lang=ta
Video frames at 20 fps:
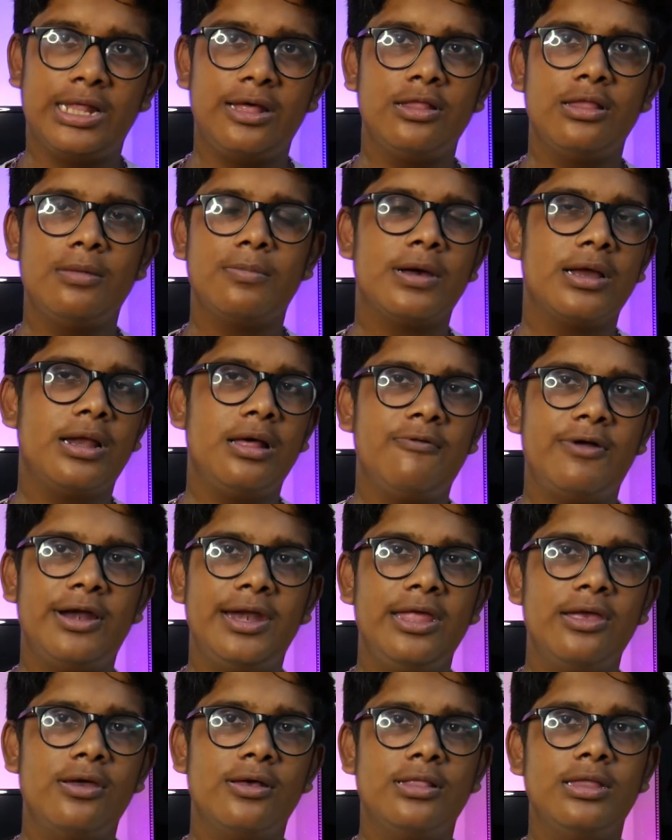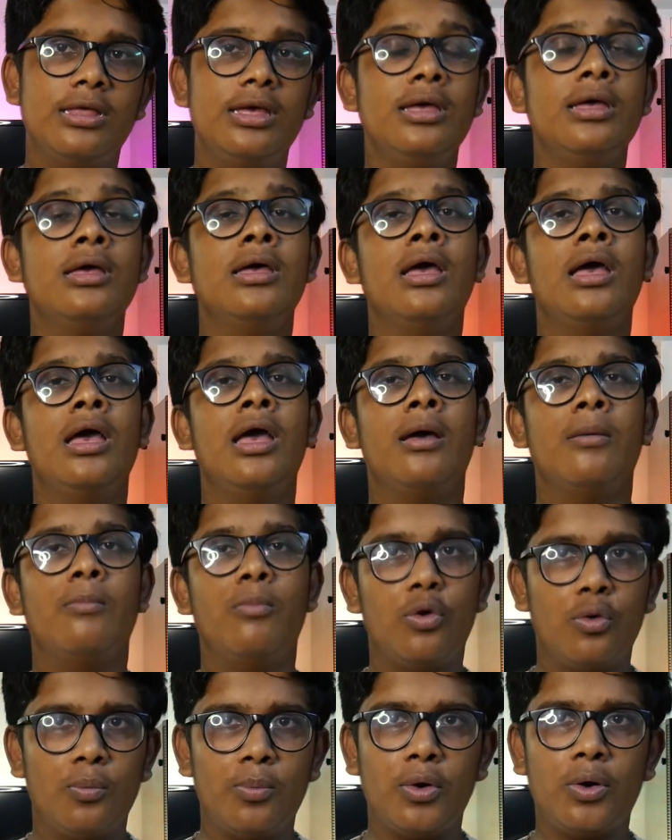தான் வந்து பார்த்தீங்கன்னா வண்டி வந்து
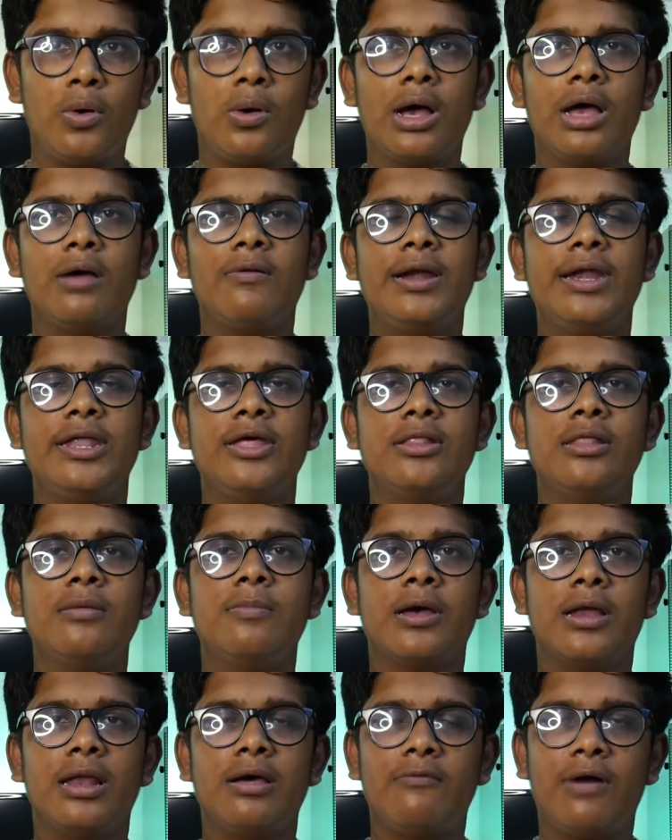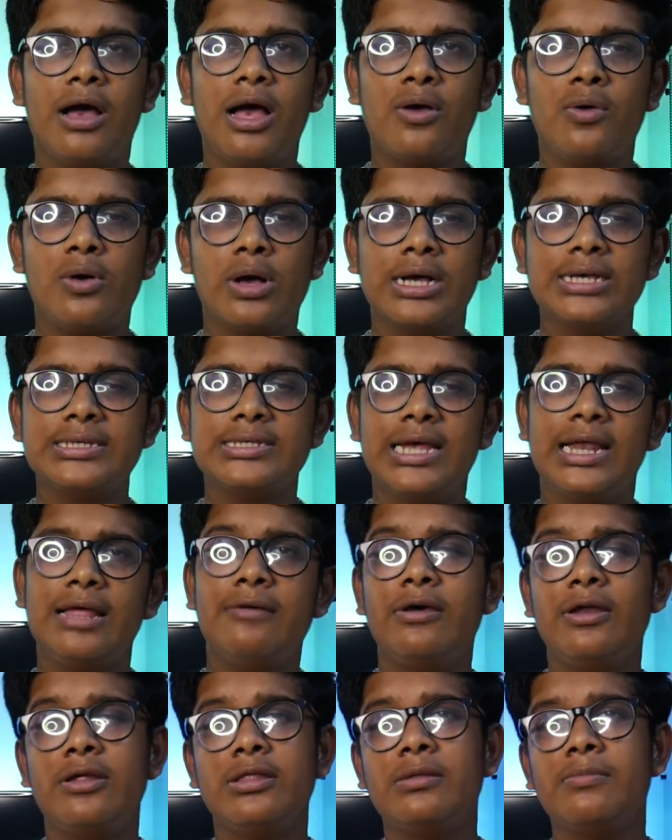புக் பண்ணுவாங்க வண்டி வந்து பார்த்தீங்கன்னா வாங்குவாங்க சில
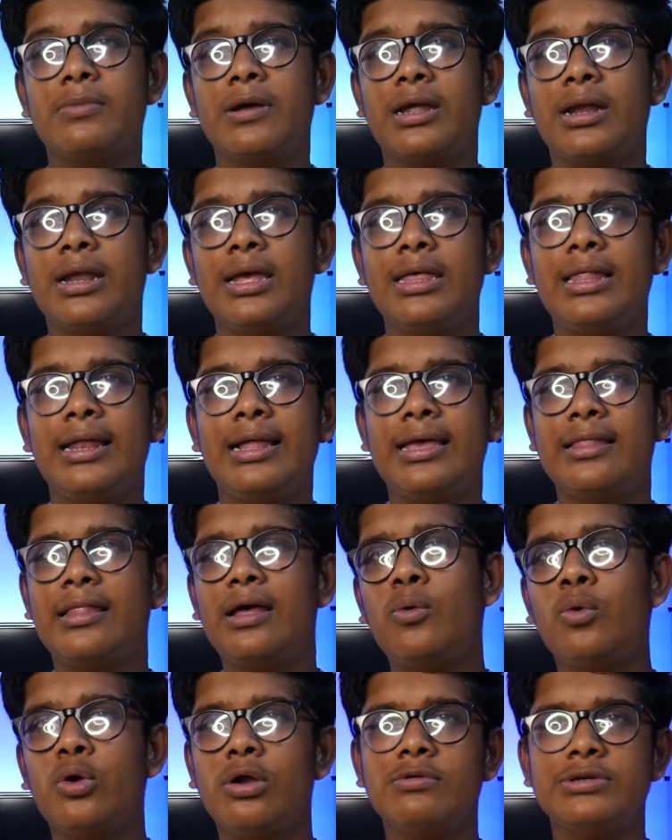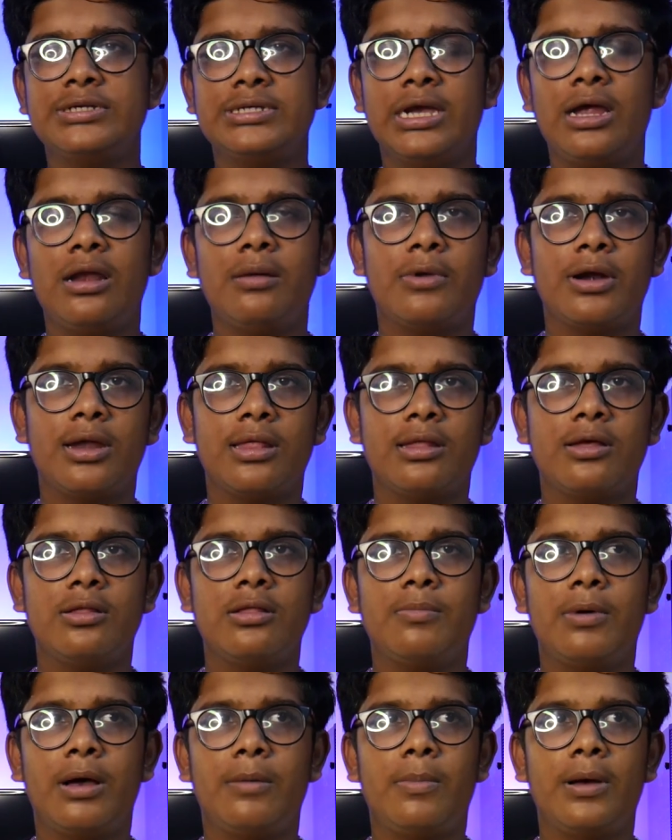பேர் வந்து பார்த்தீங்கன்னா இதில் ஏதாவது ஒரு விஷயங்கள் மட்டும்தான்
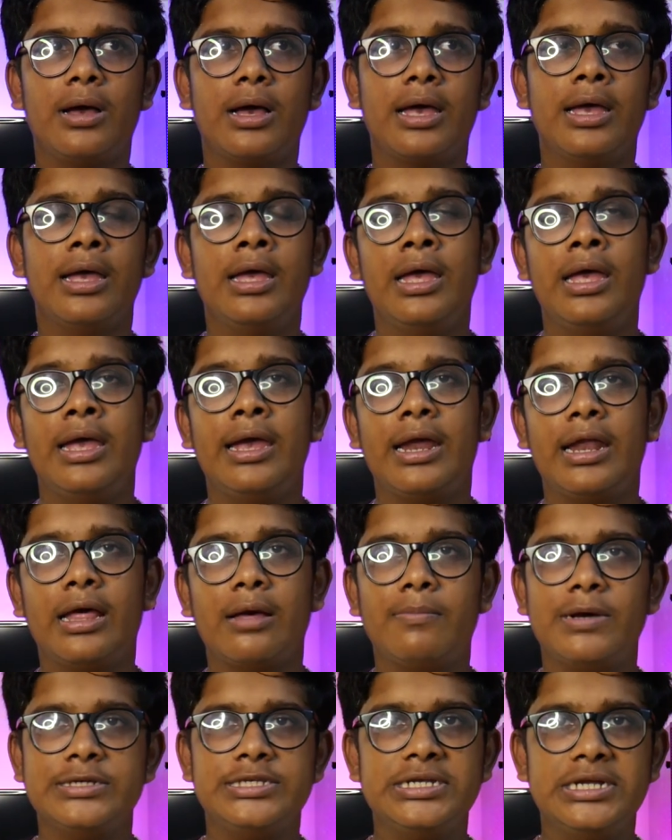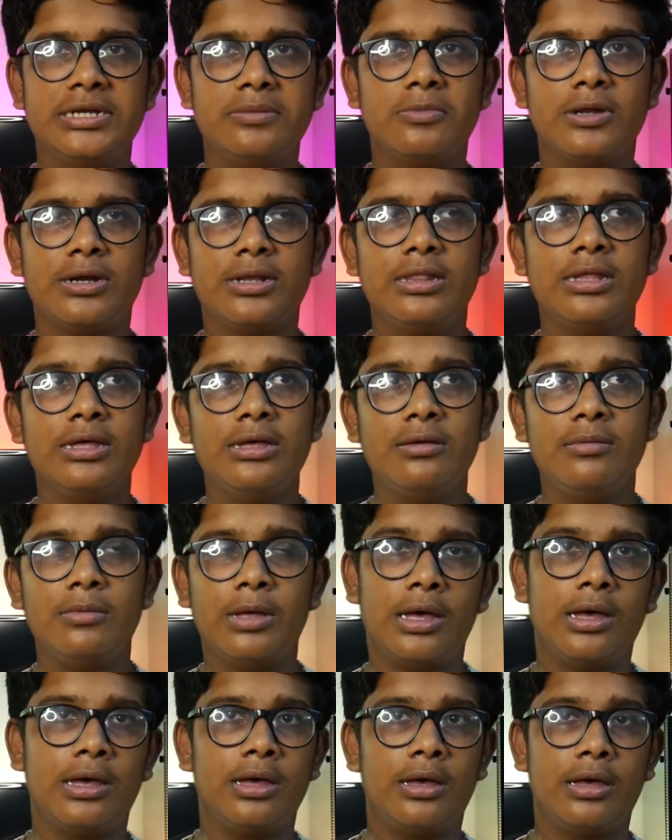வந்து பார்ப்பாங்க எனக்கு பட்ஜெட் வந்து
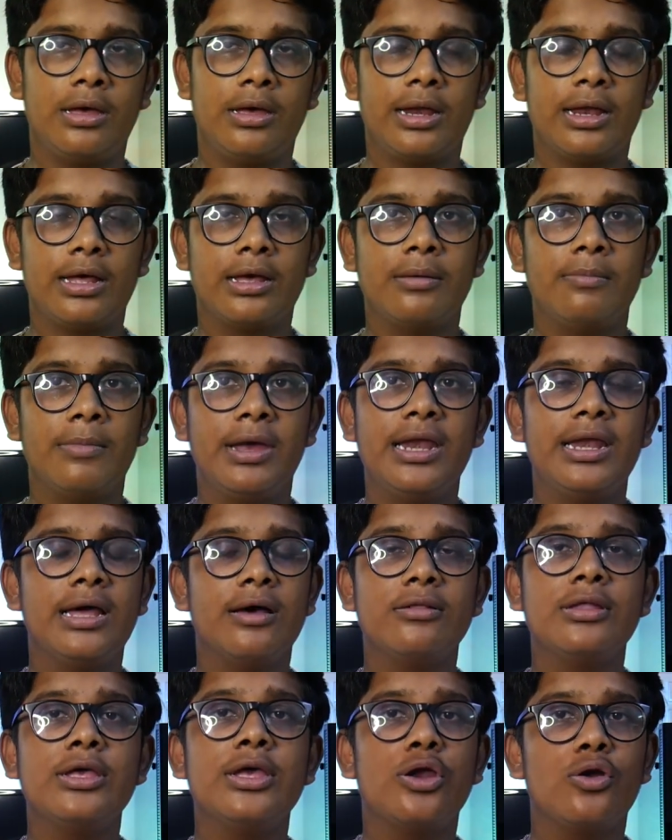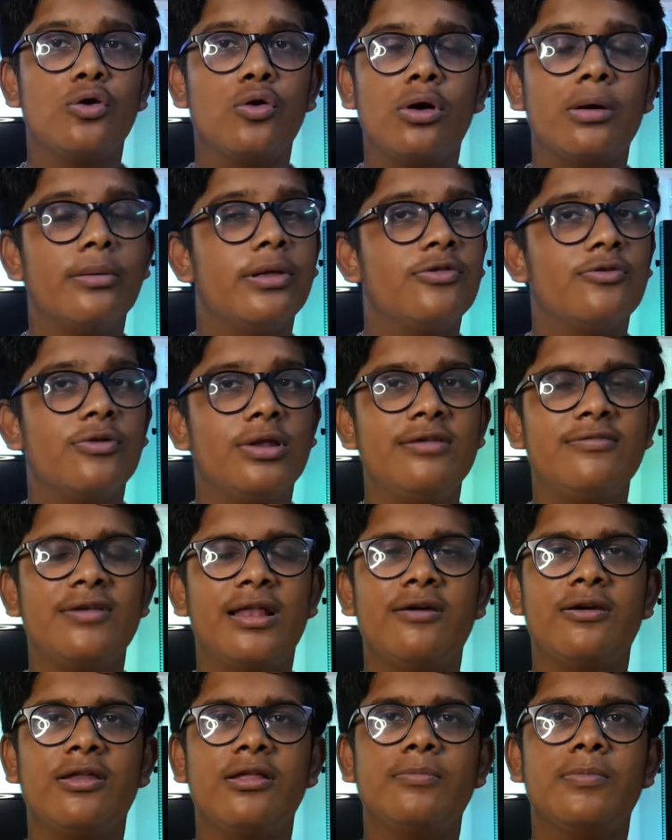எனக்கு மெயினாக வந்து இருக்கும் அப்படின்னு சொல்லி
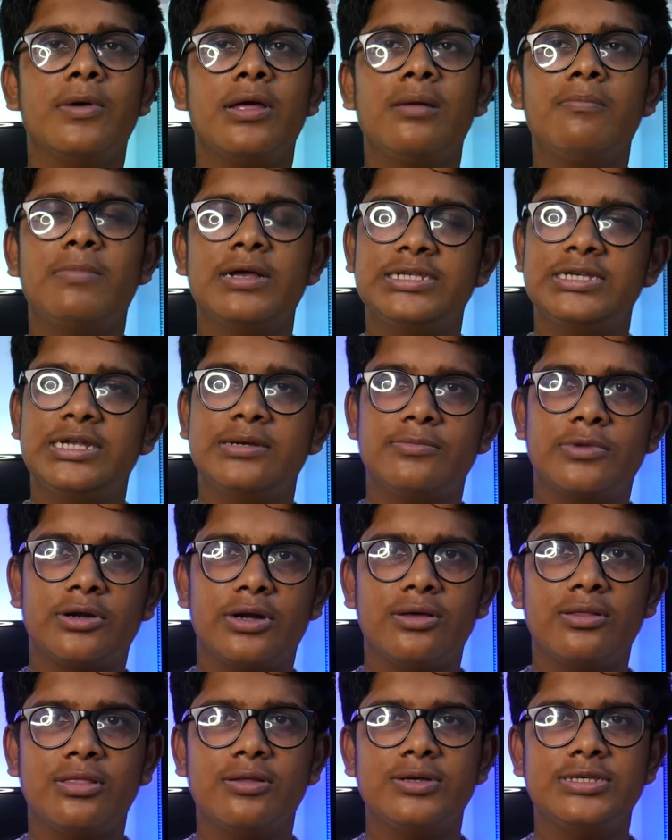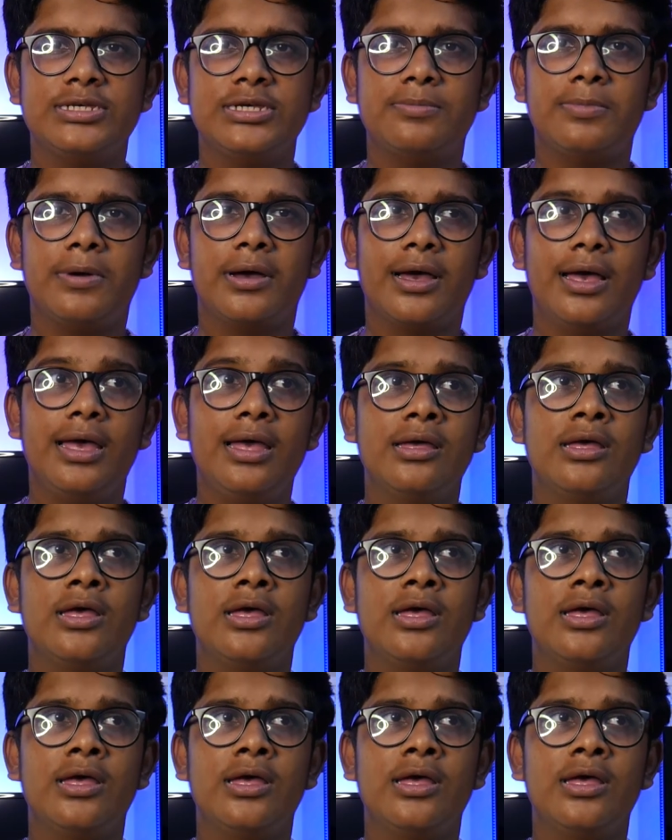சில பேர் வந்து பார்த்தீங்கன்னா பட்ஜெட் மட்டும் வந்து வச்சுருப்பாங்க